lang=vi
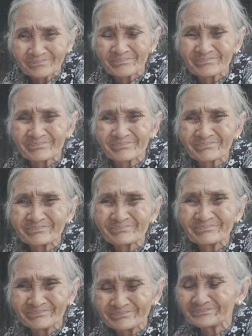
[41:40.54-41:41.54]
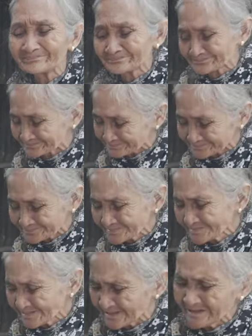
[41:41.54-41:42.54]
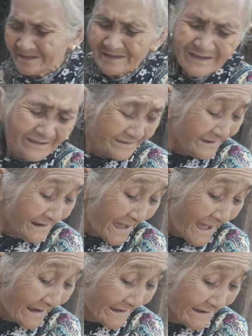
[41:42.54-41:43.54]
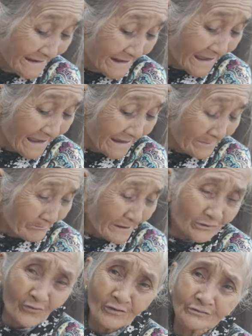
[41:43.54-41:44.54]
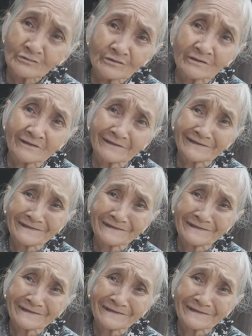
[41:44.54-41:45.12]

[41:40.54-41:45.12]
ăn ít bữa bà ha. Chỉ là ăn ý là em bé nhỏ thôi.